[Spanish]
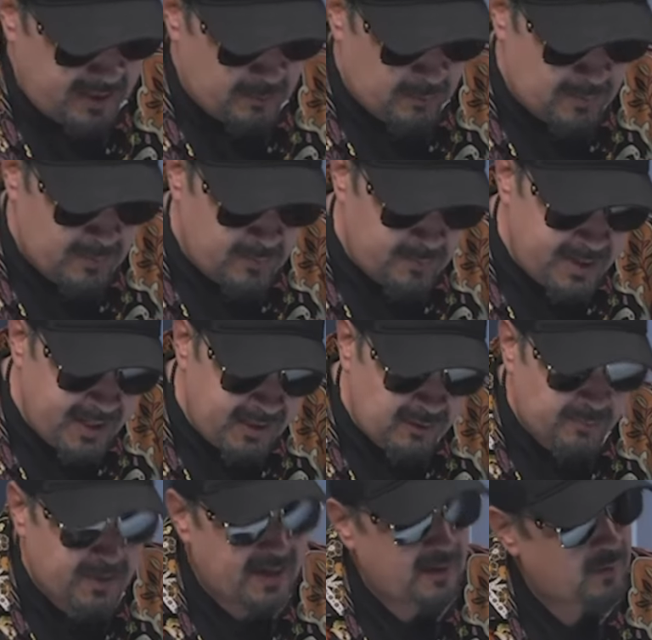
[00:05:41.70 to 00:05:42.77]
un
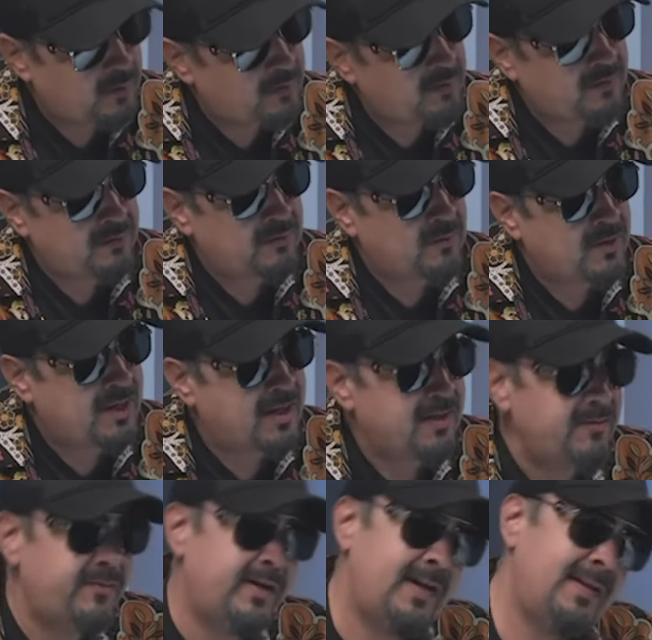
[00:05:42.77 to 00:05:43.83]
mes para otro sonara
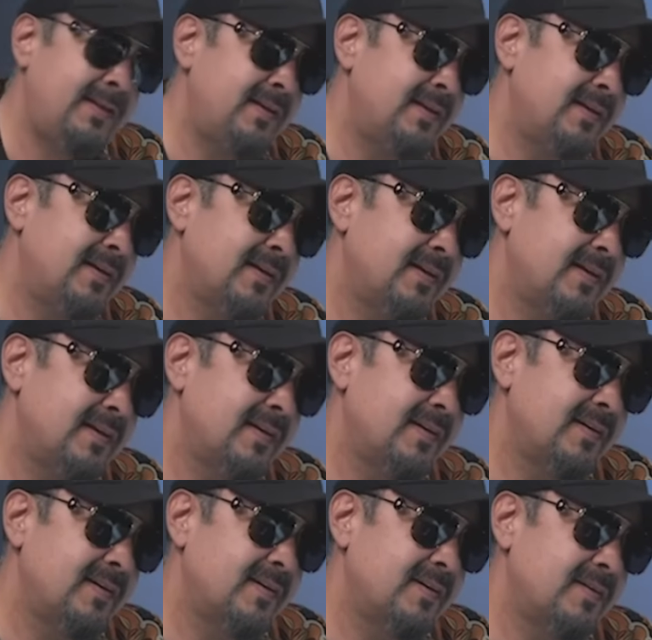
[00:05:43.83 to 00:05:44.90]
diferente.
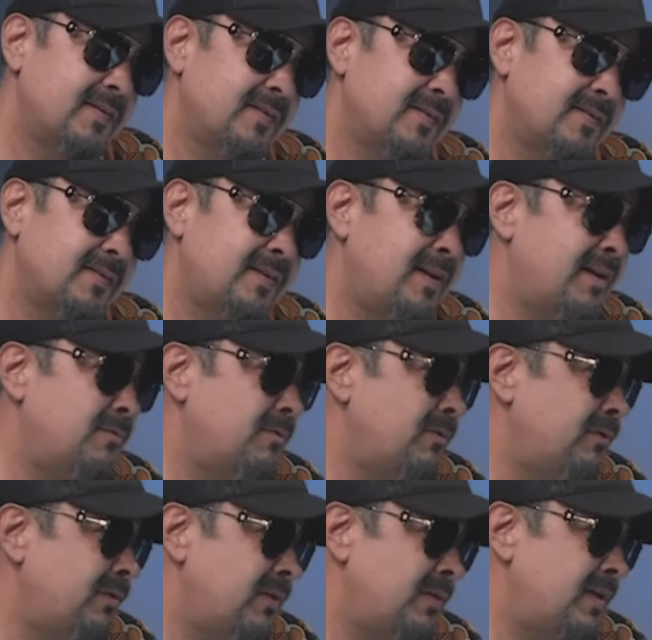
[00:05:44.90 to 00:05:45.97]
O sea, la
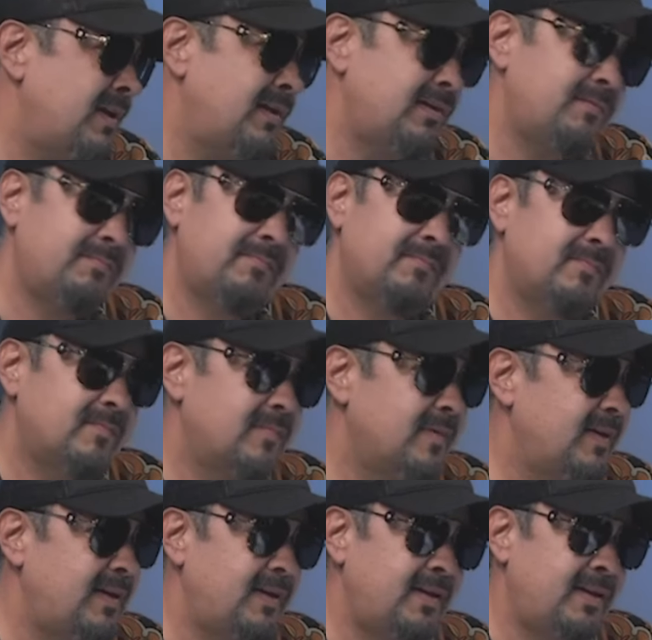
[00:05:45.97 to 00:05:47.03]
evolución es
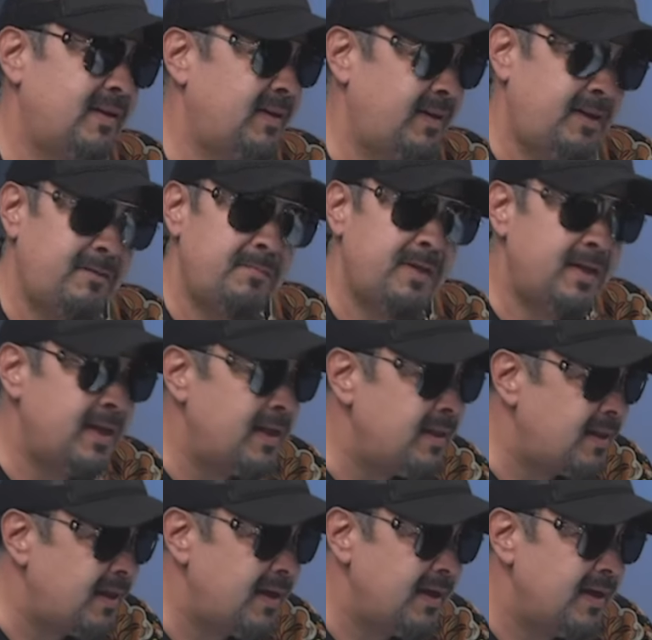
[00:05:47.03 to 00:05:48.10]

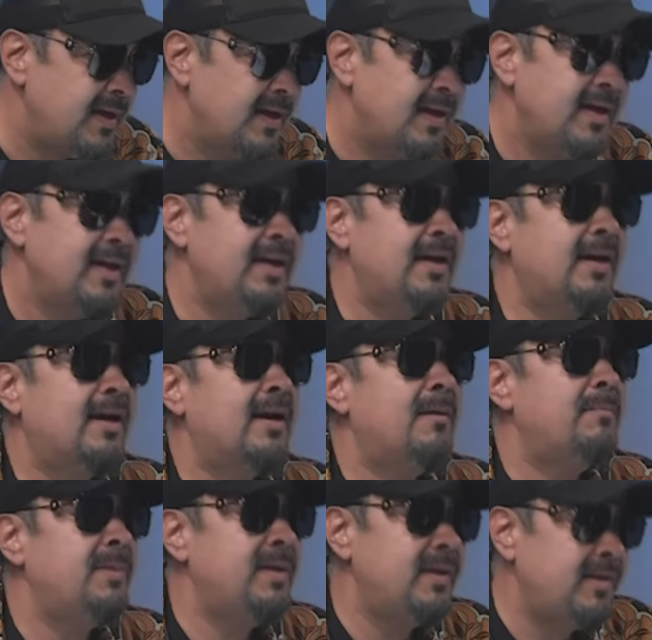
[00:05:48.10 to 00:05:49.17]
inminente y
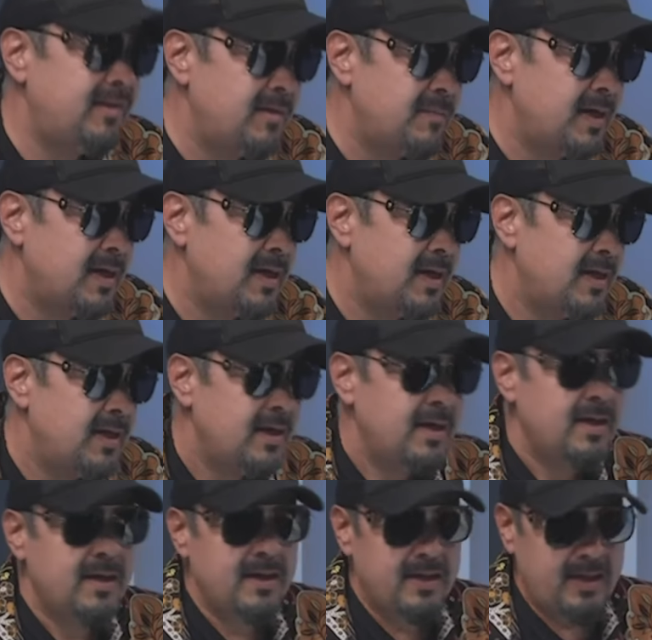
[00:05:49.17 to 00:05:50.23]
rapidísima.
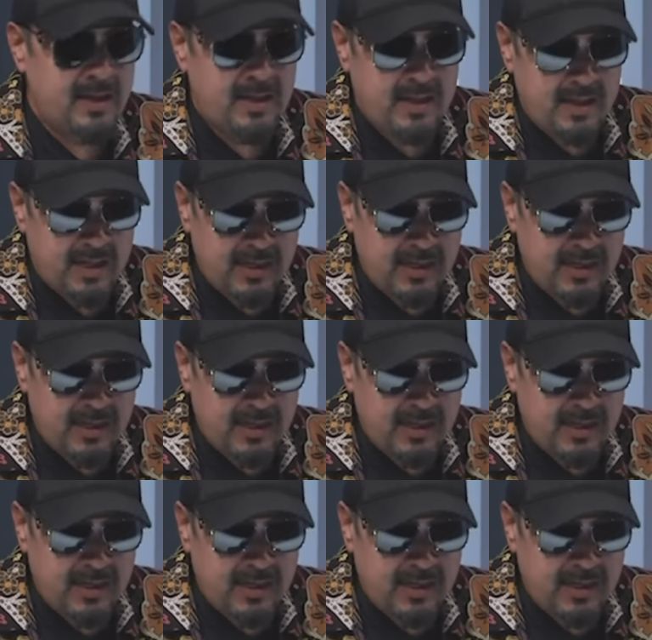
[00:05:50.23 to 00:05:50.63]
Y de